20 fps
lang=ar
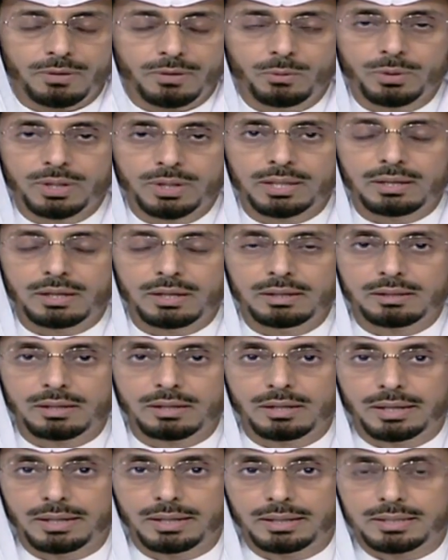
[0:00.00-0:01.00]
وكذلك
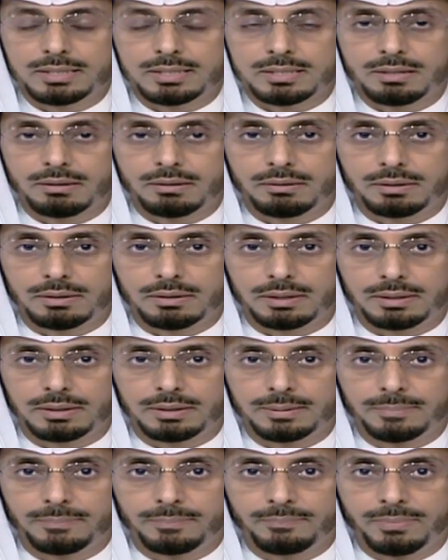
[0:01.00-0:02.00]
لا يسترقي
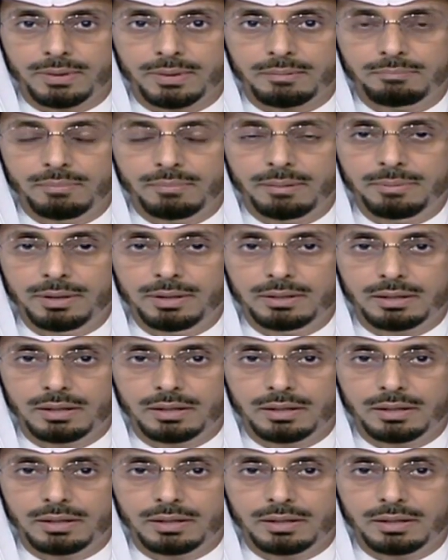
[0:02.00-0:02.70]
ما معنى